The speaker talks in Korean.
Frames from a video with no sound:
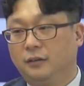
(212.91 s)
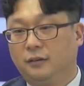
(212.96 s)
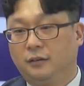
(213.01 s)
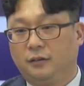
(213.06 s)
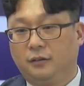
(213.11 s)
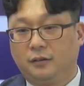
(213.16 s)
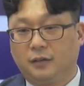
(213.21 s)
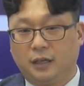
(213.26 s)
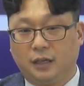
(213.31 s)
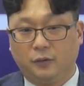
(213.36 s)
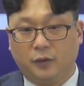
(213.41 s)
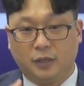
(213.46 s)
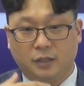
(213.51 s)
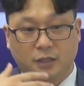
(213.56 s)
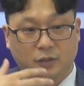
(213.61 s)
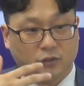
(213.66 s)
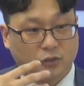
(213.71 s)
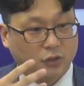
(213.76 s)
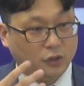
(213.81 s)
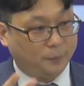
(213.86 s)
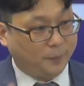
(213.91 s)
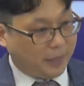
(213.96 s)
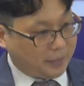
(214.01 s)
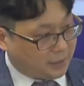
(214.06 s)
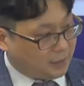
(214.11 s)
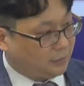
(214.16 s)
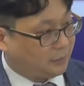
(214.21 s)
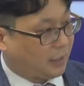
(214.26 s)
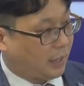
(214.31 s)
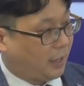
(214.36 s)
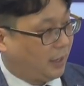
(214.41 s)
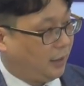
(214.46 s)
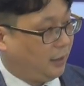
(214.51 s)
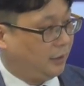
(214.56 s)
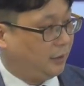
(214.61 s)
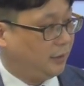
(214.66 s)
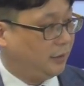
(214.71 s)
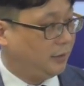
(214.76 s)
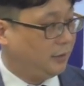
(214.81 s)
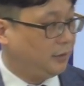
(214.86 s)
각 회사 취업하실 때
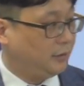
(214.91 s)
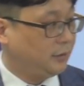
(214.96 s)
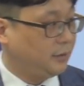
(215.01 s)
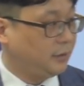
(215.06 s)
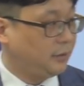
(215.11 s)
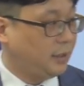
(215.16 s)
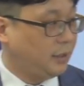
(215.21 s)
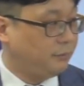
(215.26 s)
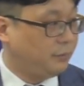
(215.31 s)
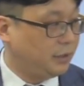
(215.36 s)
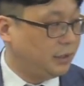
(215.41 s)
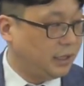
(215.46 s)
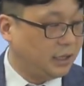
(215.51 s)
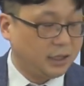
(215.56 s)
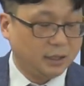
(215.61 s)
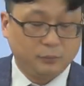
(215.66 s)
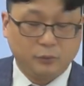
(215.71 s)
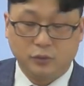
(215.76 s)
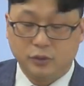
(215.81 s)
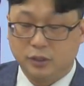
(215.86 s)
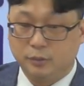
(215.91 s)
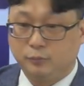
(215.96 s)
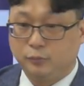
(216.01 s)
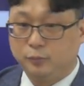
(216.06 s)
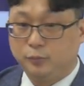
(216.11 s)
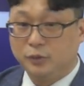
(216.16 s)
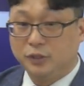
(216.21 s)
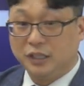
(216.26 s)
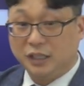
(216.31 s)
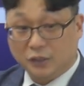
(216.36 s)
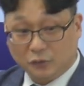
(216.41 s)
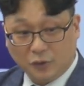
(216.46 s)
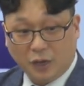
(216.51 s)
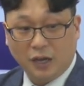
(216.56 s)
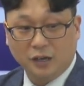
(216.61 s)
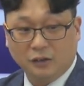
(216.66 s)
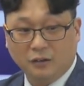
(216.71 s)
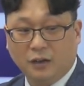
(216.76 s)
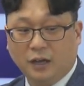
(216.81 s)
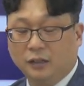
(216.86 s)
그때 한번 알아보실 부분이기도
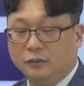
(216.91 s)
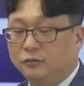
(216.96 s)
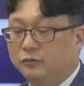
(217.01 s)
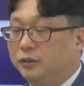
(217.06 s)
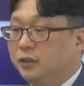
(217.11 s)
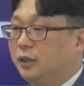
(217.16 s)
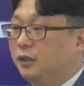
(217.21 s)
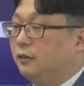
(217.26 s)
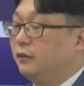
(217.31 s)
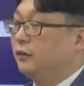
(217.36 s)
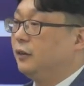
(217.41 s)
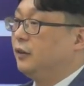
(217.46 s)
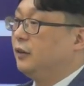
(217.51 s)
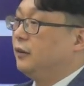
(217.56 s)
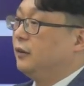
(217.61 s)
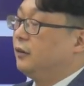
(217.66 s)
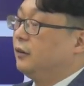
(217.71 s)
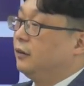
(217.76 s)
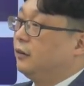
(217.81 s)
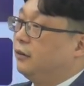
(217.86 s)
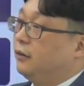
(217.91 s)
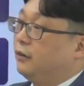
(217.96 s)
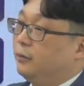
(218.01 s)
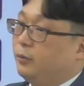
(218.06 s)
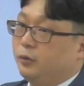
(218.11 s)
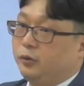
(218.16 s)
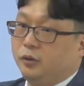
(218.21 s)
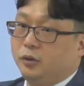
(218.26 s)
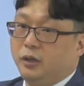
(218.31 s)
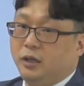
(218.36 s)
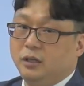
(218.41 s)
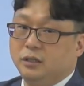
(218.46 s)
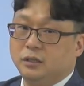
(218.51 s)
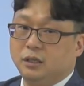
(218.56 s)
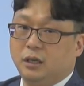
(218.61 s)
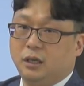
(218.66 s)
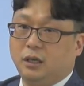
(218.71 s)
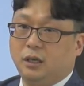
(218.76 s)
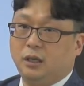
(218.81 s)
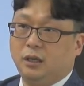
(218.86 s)
할 것 같고요. 보통
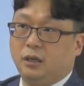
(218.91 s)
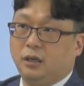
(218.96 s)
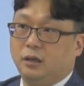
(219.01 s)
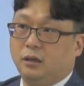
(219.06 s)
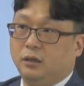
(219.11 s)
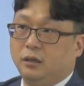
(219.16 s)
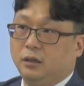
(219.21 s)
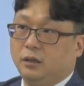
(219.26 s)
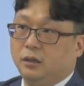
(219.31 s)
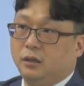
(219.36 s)
이제